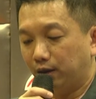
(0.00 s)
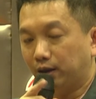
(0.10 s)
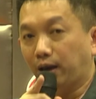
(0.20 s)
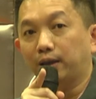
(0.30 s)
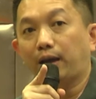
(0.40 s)

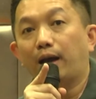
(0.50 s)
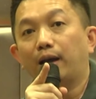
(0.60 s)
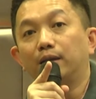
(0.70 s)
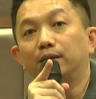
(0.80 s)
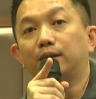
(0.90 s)
ทางด้า
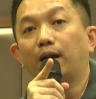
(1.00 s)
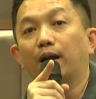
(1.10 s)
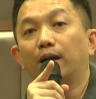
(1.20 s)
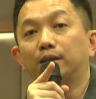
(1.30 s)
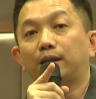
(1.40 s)
น
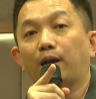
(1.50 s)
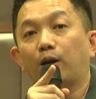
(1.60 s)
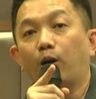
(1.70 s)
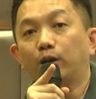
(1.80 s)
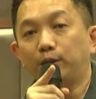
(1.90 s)
ช่าง
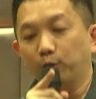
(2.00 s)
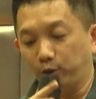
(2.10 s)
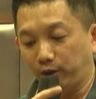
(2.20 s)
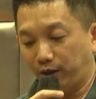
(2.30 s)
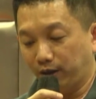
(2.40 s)
กล้องที่อยู่ต
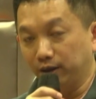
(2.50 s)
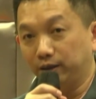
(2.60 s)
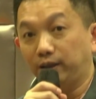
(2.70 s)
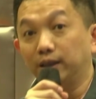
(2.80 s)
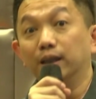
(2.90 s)
รงนี้ก็คือ
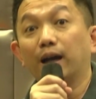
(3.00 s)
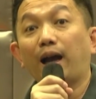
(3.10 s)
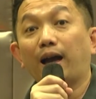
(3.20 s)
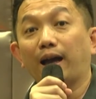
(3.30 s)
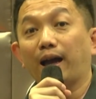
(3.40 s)
ทิศเหนือ
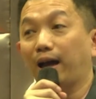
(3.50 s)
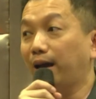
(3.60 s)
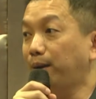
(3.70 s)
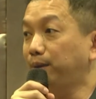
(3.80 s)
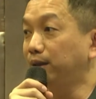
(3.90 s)
อ่า
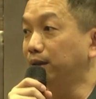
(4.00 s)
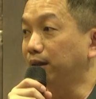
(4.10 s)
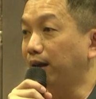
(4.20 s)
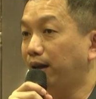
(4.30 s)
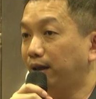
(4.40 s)
ครับทิศเหนื
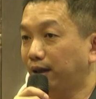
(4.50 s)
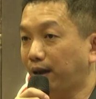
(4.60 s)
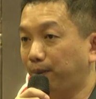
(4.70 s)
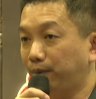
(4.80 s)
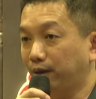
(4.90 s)
อนะค
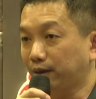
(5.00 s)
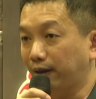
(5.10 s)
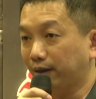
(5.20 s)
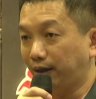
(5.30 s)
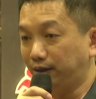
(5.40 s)
รับกา
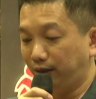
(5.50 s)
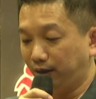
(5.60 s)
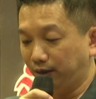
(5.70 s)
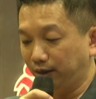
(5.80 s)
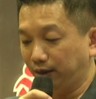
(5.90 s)
รการชี้
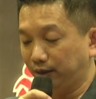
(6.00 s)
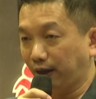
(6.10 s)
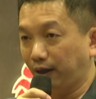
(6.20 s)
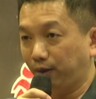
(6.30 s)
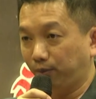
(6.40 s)
ก็คือ
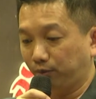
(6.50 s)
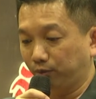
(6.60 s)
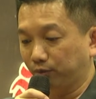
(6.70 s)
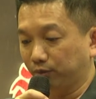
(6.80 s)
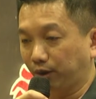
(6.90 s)
ใช้
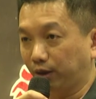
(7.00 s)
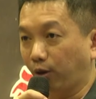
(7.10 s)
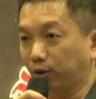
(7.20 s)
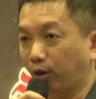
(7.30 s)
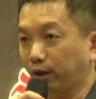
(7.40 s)
มันนอ
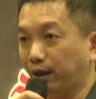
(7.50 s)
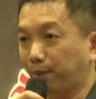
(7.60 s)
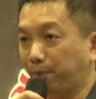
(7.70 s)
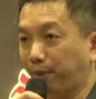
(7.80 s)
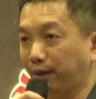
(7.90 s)
นนอนอย่างเงี้ย
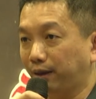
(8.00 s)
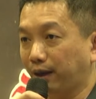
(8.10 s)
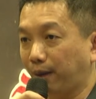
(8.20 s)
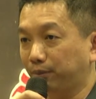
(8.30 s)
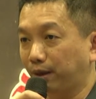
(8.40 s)
เป็นแบนนี้
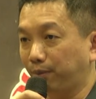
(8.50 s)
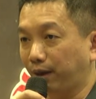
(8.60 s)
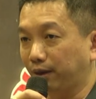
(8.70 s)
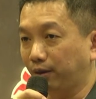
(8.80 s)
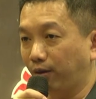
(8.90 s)
ครับเด่นแบ
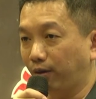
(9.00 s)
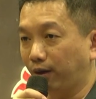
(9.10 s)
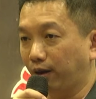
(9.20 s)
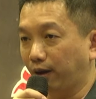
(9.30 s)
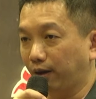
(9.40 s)
นนี้เนาะ
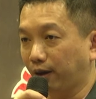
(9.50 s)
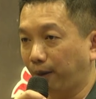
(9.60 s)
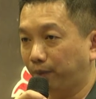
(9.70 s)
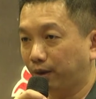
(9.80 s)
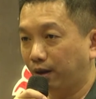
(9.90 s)
อ่านะครั
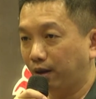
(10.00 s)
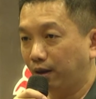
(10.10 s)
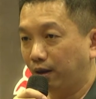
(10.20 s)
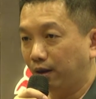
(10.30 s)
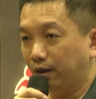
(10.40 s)
บ
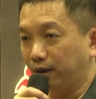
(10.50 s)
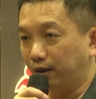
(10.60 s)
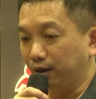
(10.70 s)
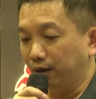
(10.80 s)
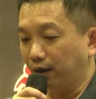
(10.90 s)
ทิศ
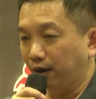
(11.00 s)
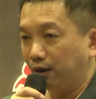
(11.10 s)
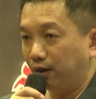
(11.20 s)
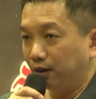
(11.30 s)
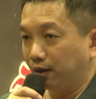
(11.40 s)
เหนือ
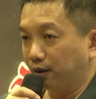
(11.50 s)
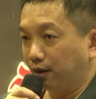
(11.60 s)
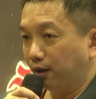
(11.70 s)
แล้วก็